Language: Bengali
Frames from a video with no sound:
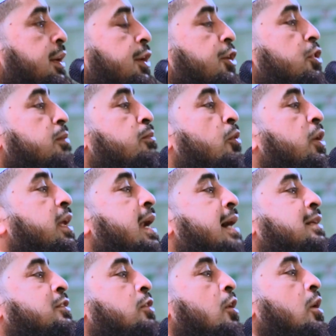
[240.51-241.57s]
কিন্তু মনে
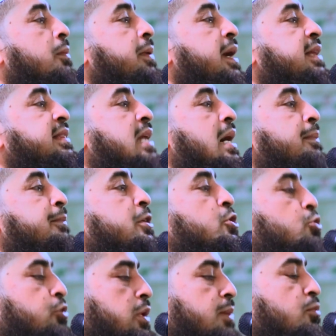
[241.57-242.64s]
রাখতে হবে এই তাকবির শুধু